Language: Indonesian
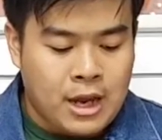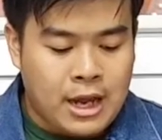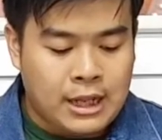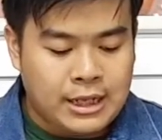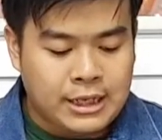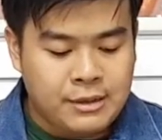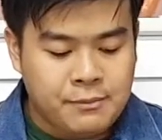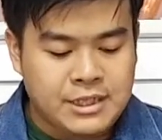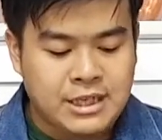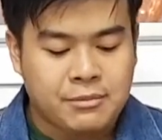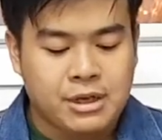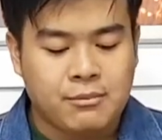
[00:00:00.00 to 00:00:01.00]
Hal ini
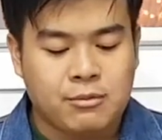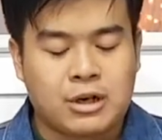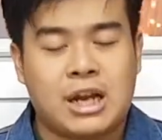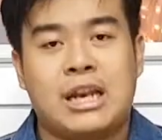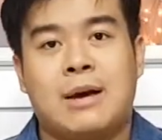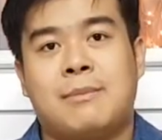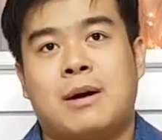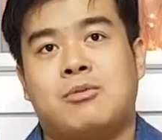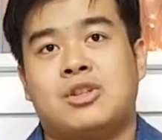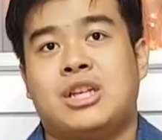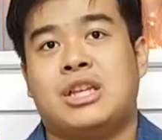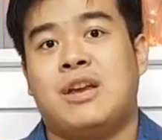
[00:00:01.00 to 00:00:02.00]
bisa menimbulkan dampak
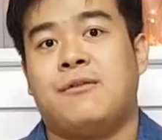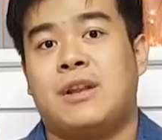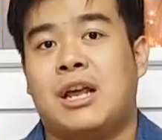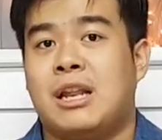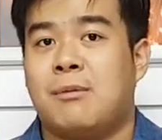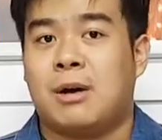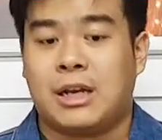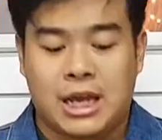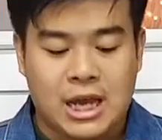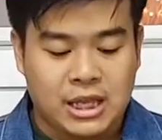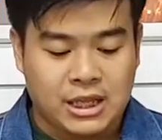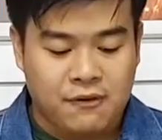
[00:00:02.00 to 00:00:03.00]
positif dan dampak
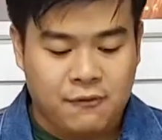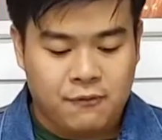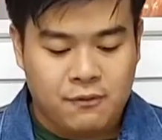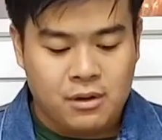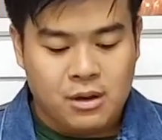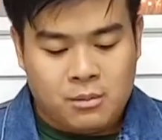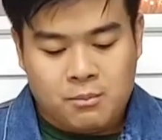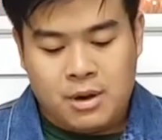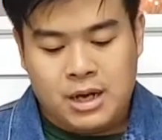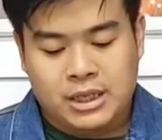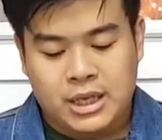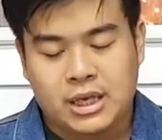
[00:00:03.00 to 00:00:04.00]
negatif
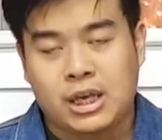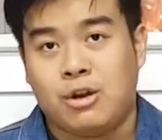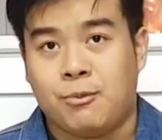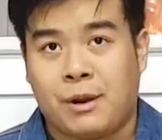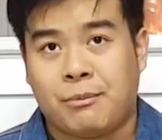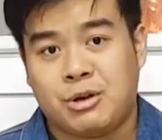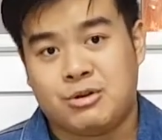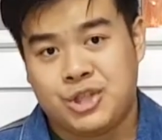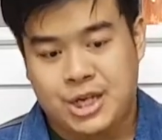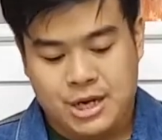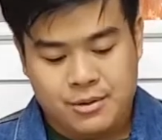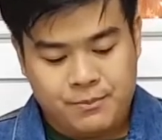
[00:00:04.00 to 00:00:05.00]
bagi kehidupan
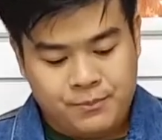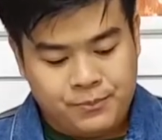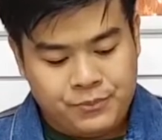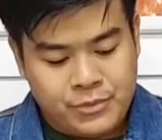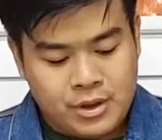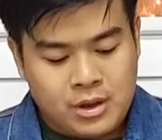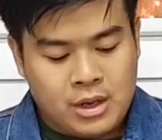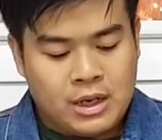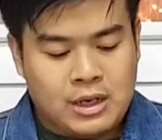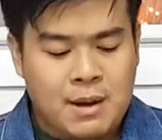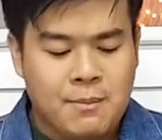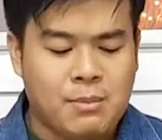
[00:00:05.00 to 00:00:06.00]
manusia.
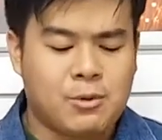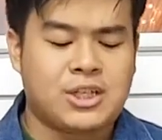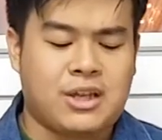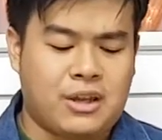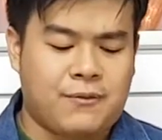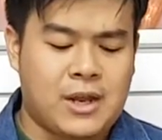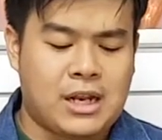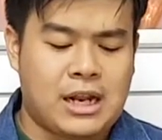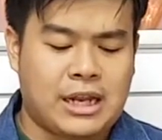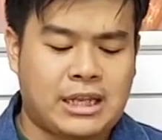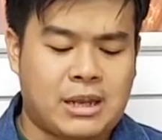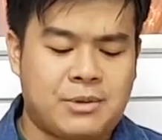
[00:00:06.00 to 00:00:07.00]
Dampak positifnya
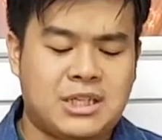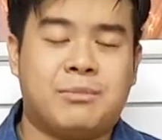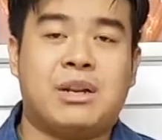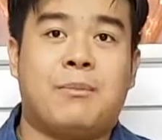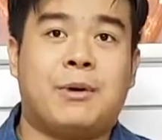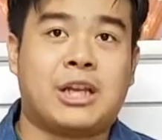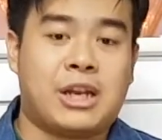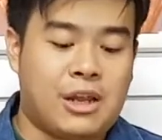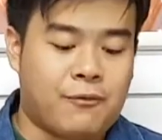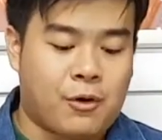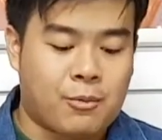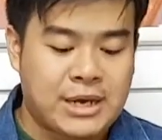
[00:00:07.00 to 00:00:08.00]
adalah kita bisa mendapatkan
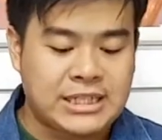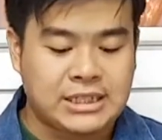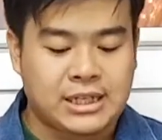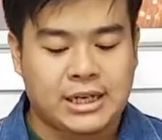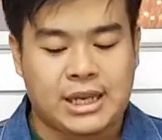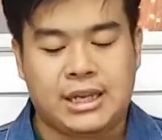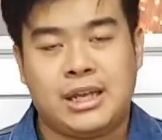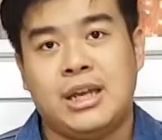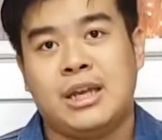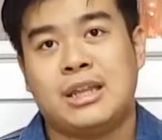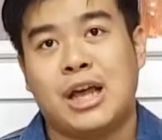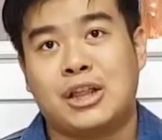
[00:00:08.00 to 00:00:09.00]
informasi
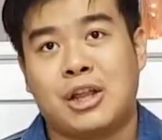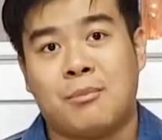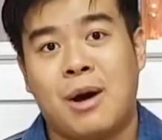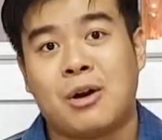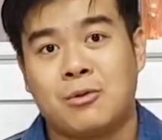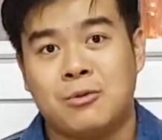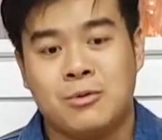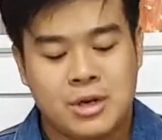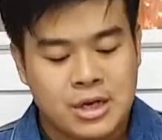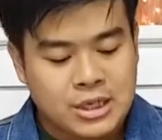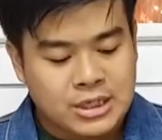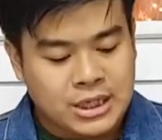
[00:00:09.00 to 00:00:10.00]
terkini dan terbaru
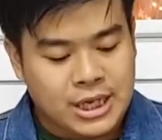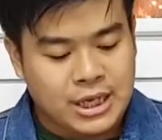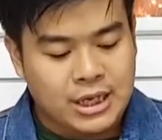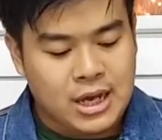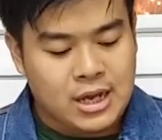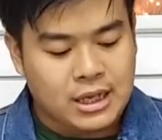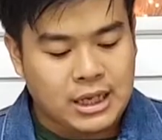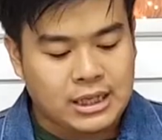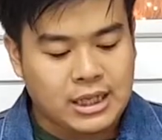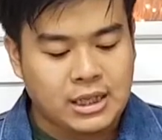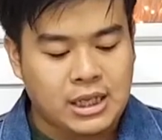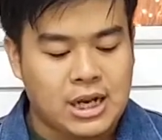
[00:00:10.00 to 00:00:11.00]
sehingga
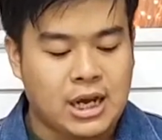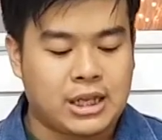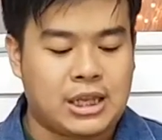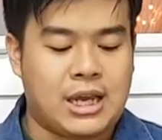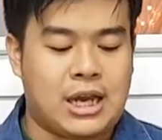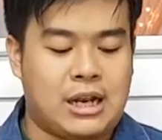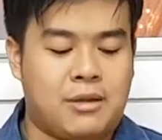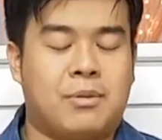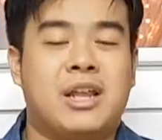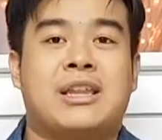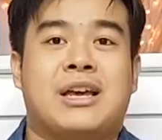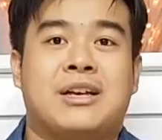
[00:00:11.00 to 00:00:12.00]
kita tidak ketinggalan
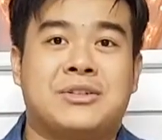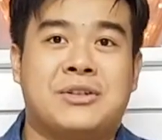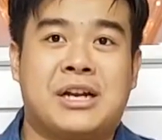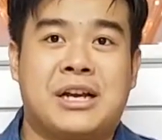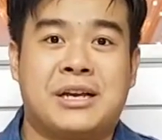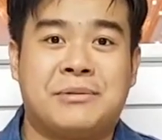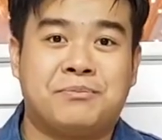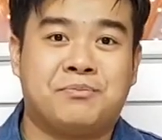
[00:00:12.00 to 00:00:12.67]
berita ya saudara ya.